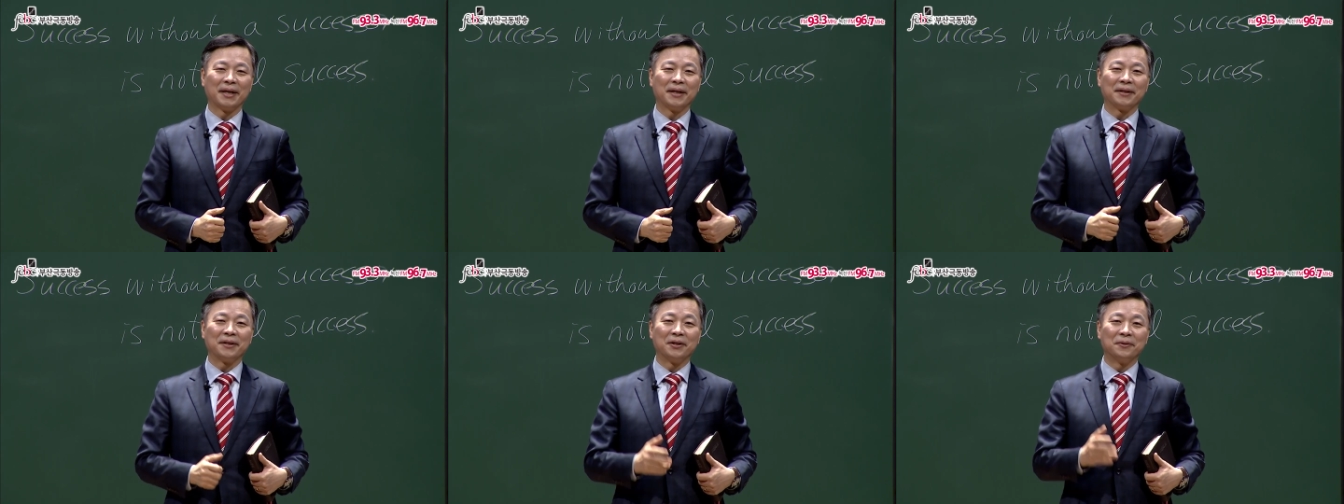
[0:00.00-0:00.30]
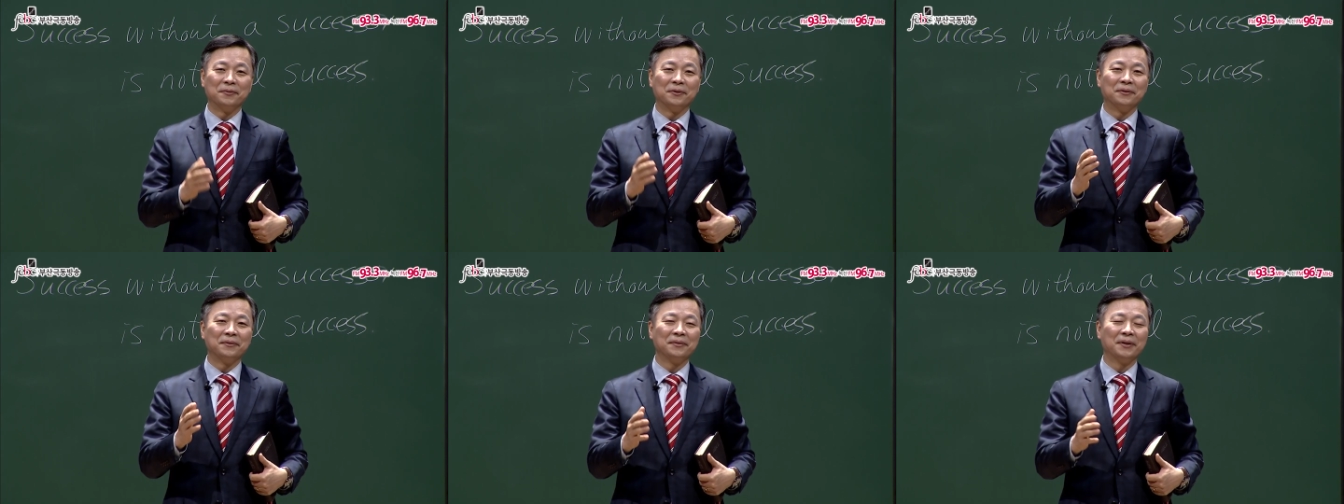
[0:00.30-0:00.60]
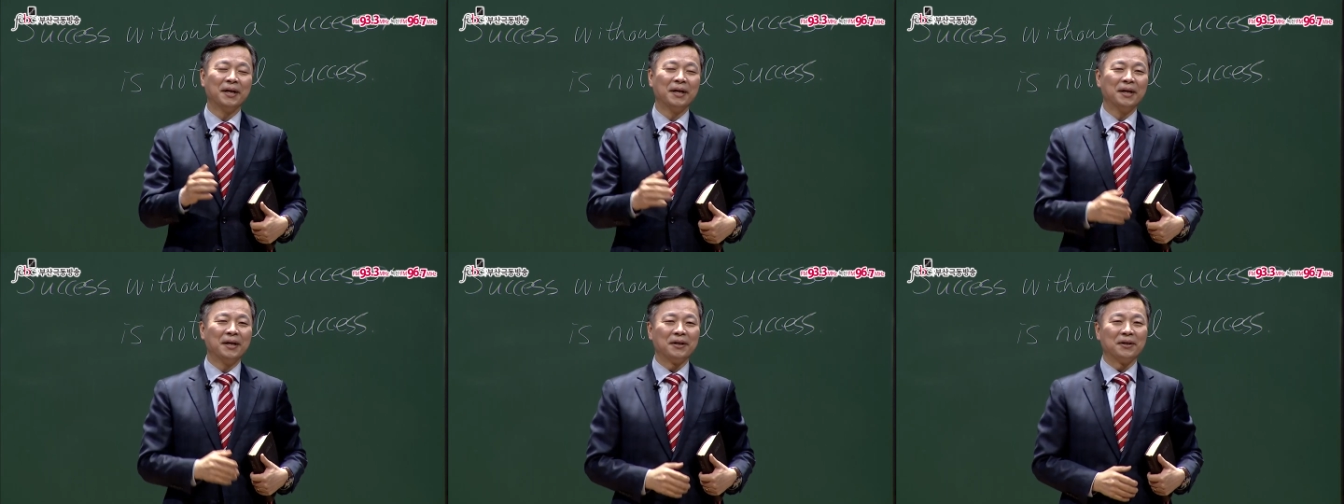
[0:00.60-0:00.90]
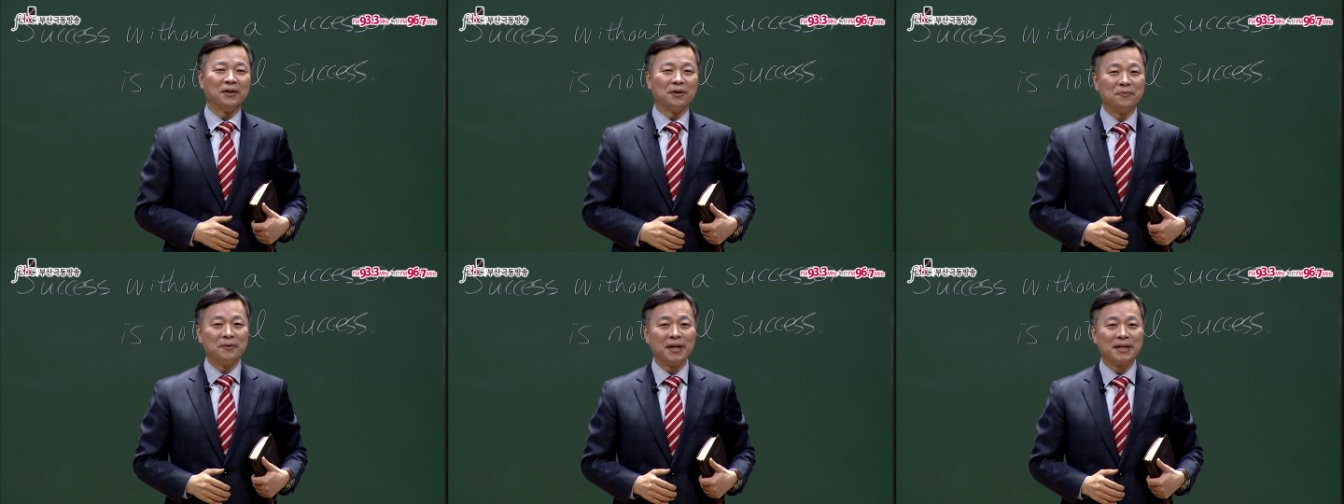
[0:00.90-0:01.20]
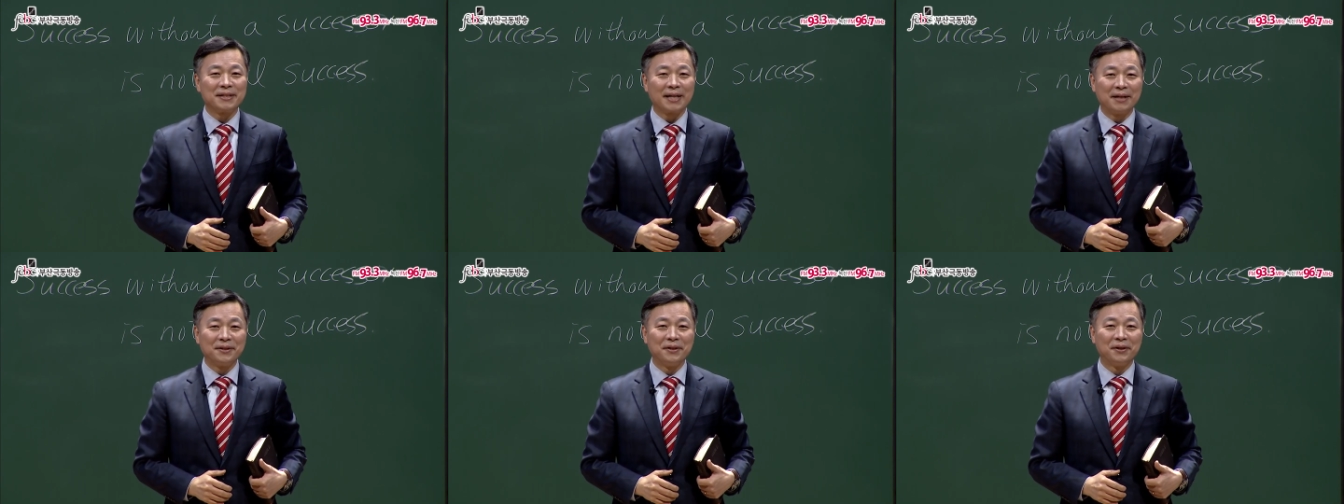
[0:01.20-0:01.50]
여러분, 여러분의
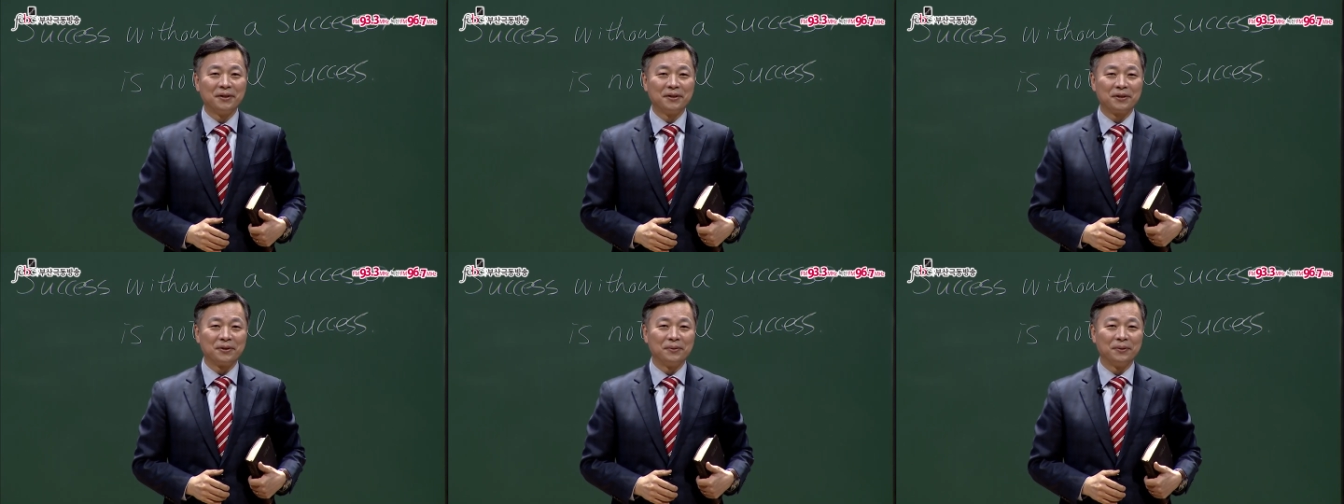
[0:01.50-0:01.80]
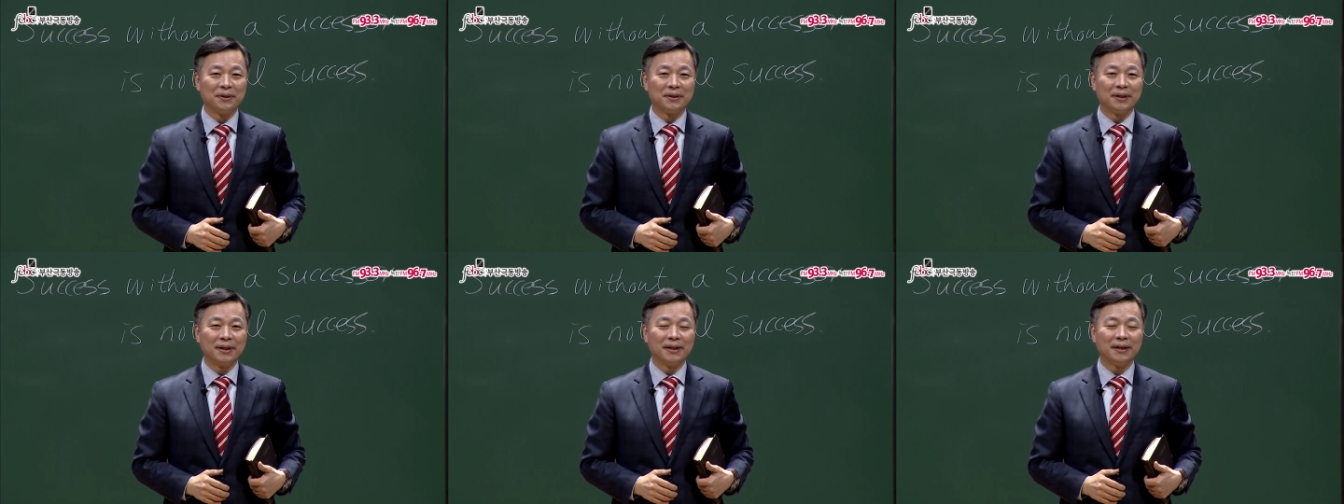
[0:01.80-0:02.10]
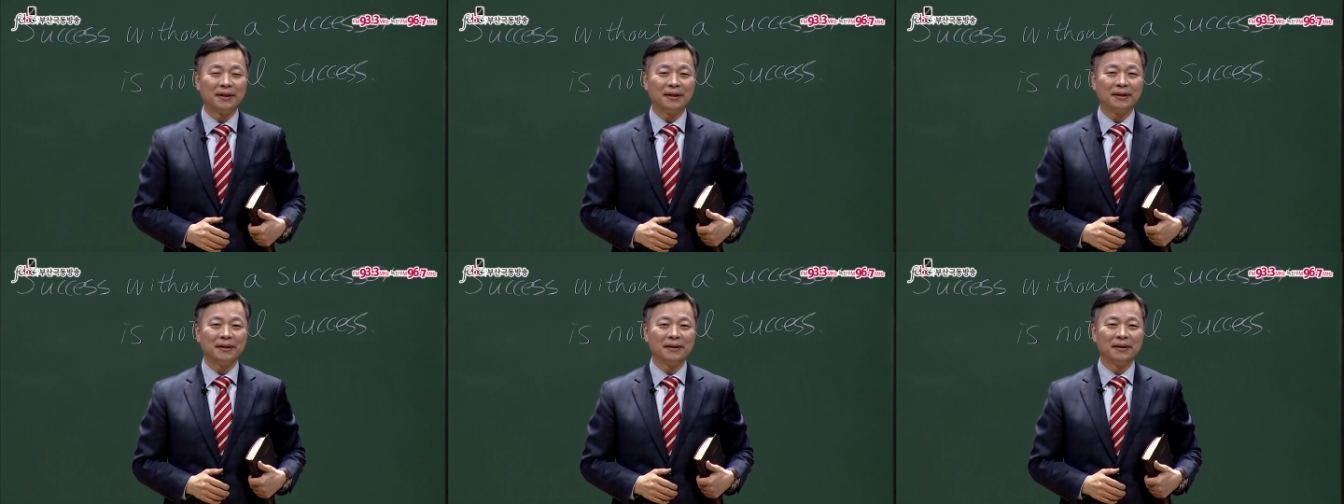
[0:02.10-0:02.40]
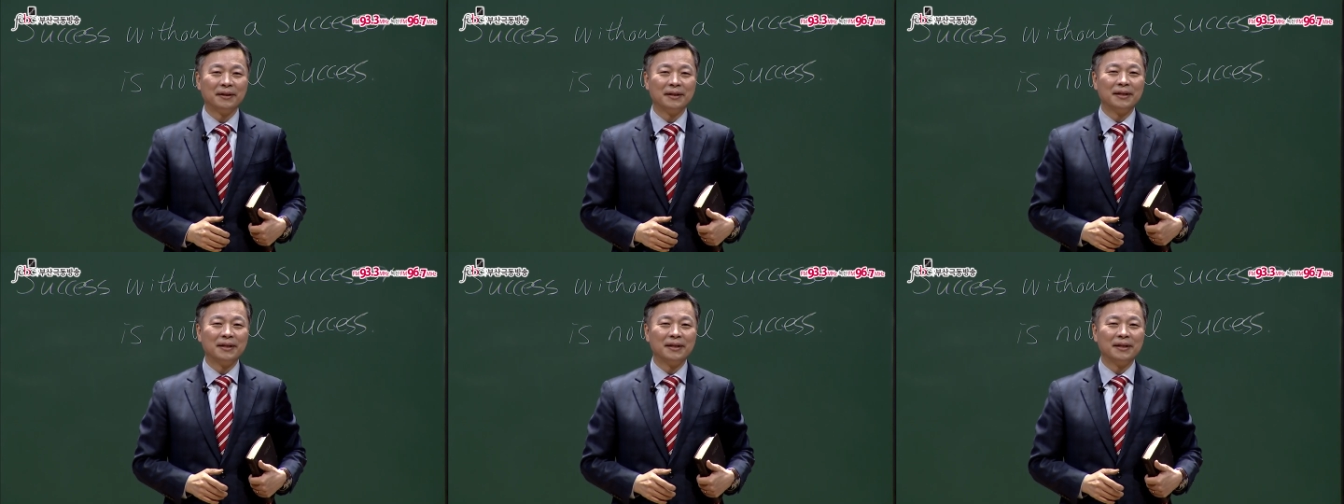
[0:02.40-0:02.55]
자녀를 키울 때